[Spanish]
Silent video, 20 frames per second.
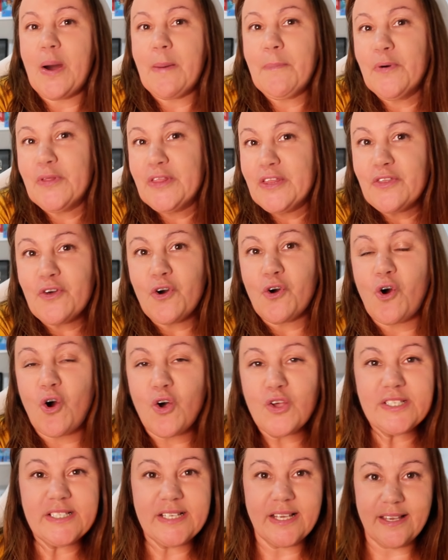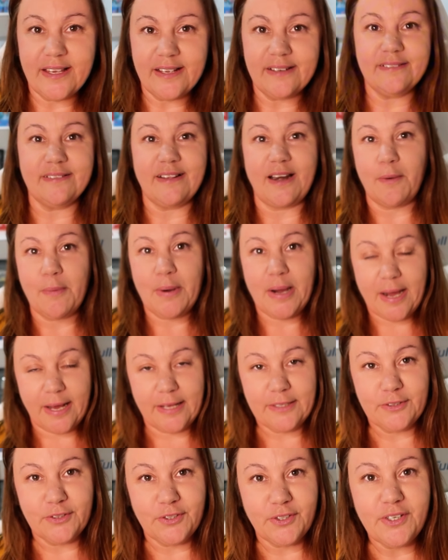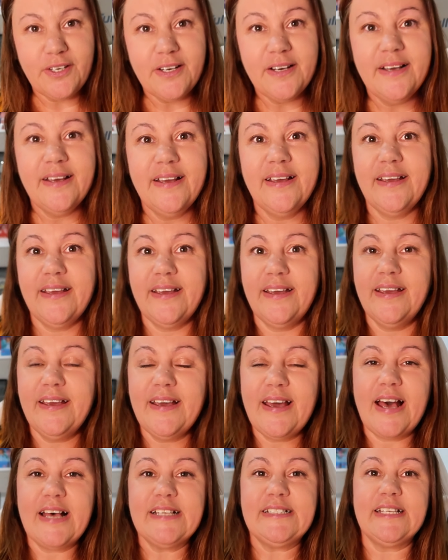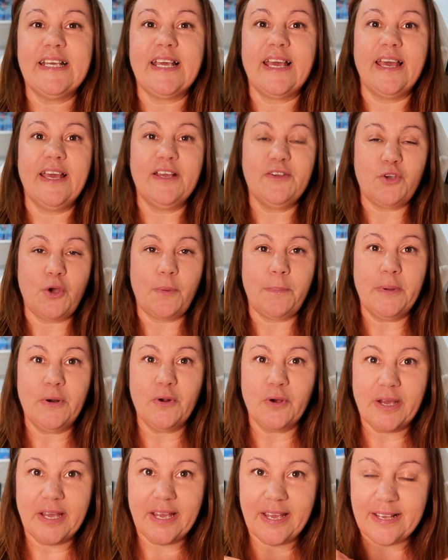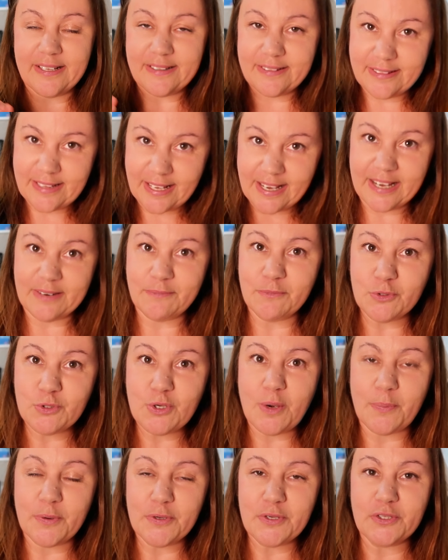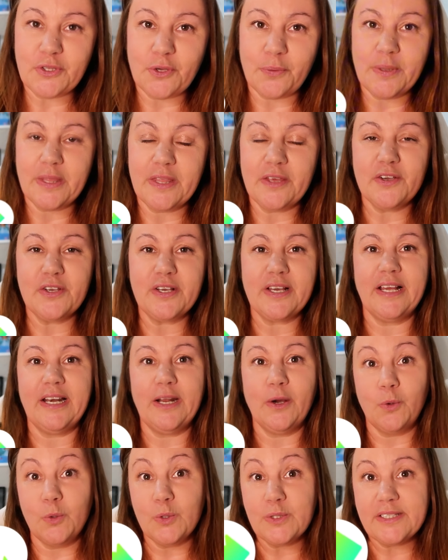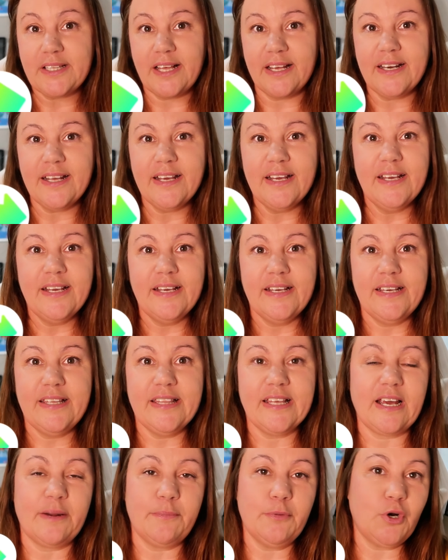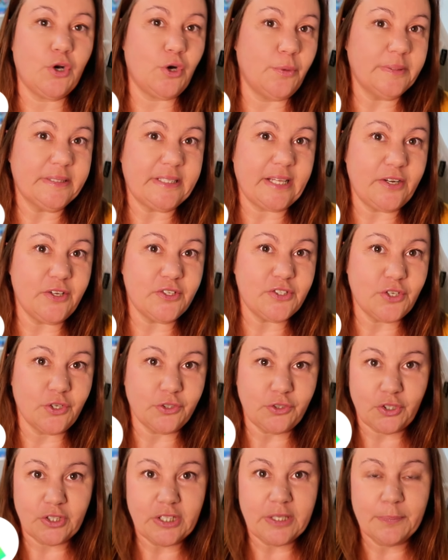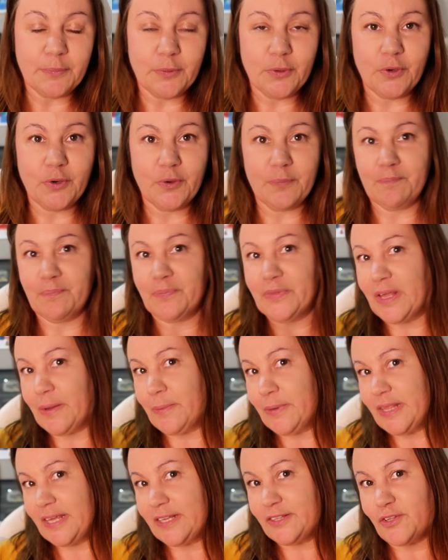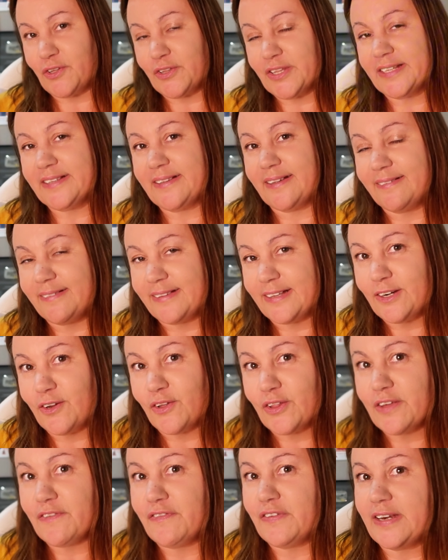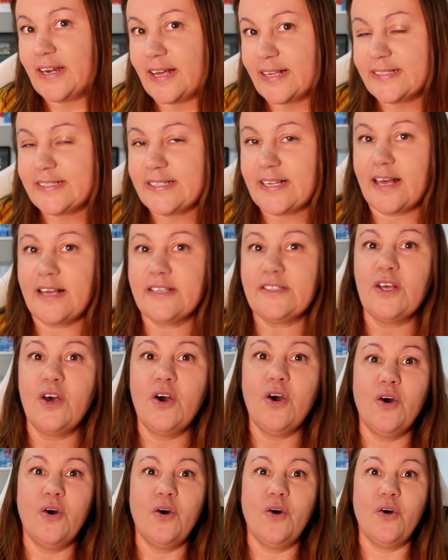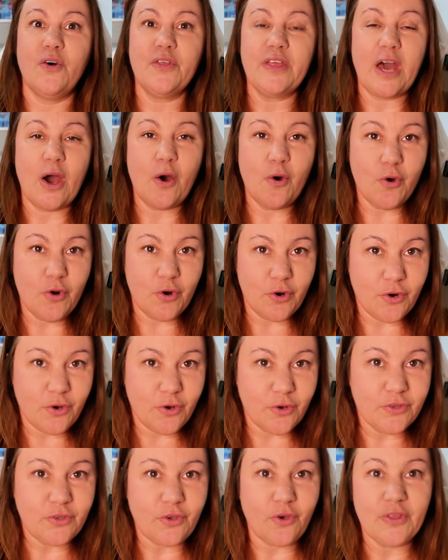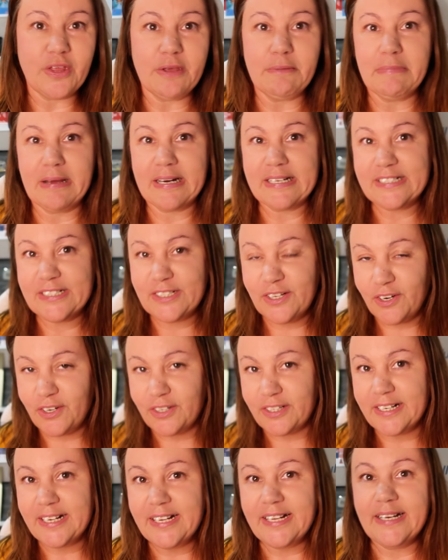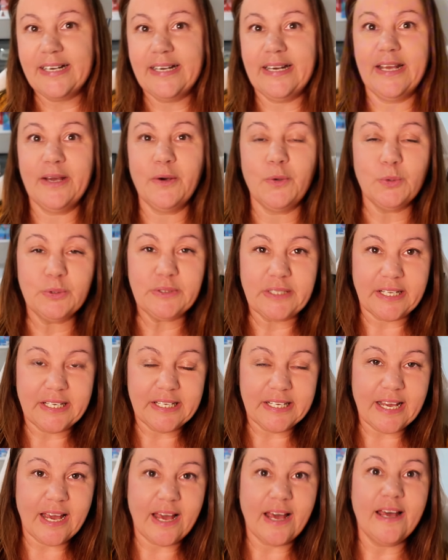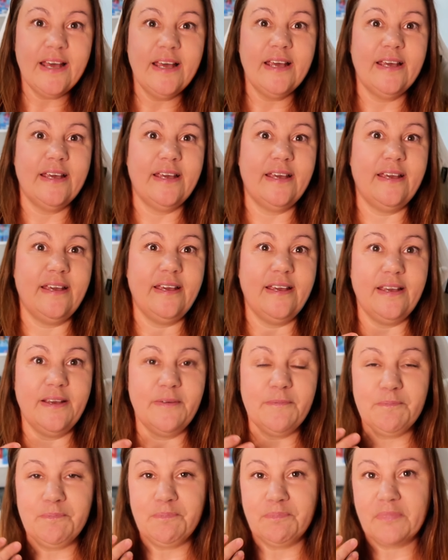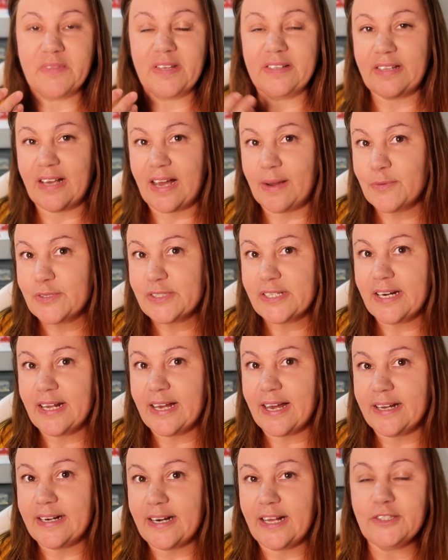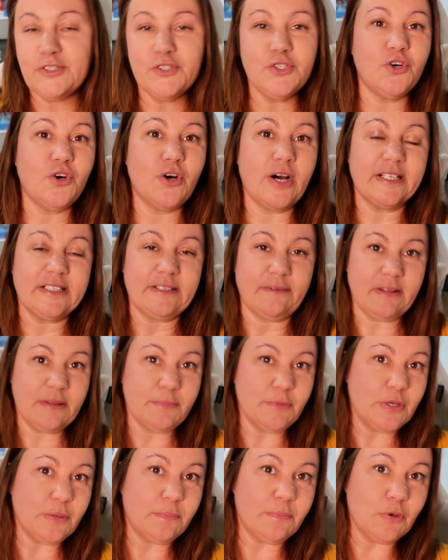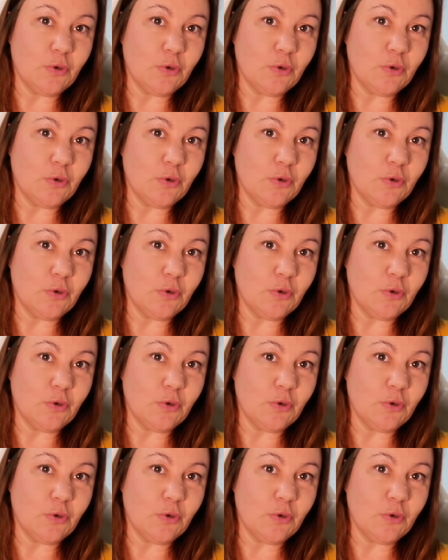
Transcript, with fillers: ha podido conseguir trabajando. ¿eh? así que yo espero que tengan mucho apoyo a estos vídeos, que les gusten y dejadme en los comentarios qué otro tipo de videitos de este estilo, de finanzas o de ahorros o de inversión les gustaría Em, que tengamos en el canal, yo a través de mi,